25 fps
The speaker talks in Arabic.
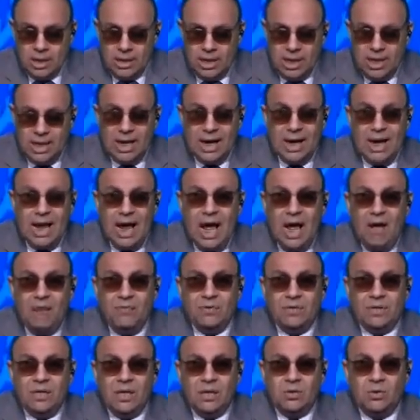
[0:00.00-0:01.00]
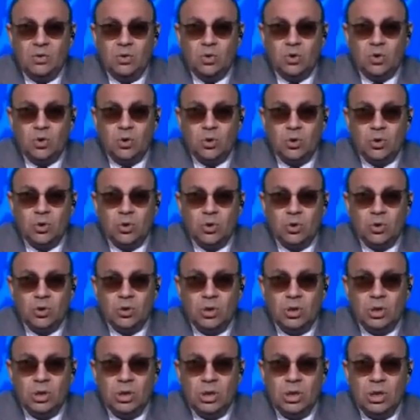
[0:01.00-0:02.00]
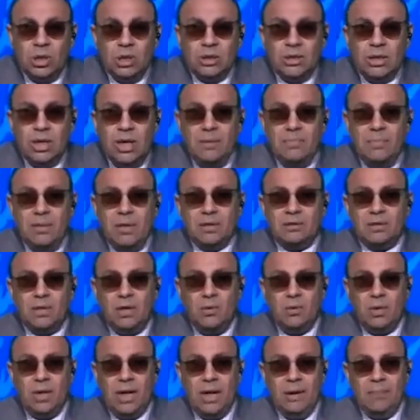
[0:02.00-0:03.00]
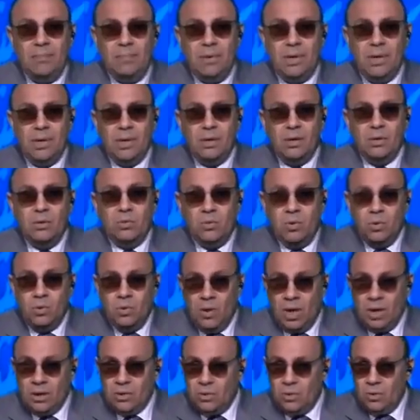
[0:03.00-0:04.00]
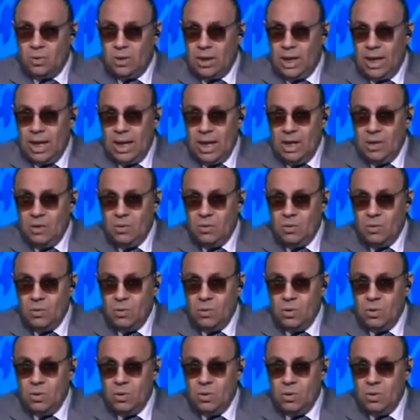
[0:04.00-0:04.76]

يرجعها في ثلاثة اشهر يا اما يقطعوا الحبل وكل واحد يروح لحاله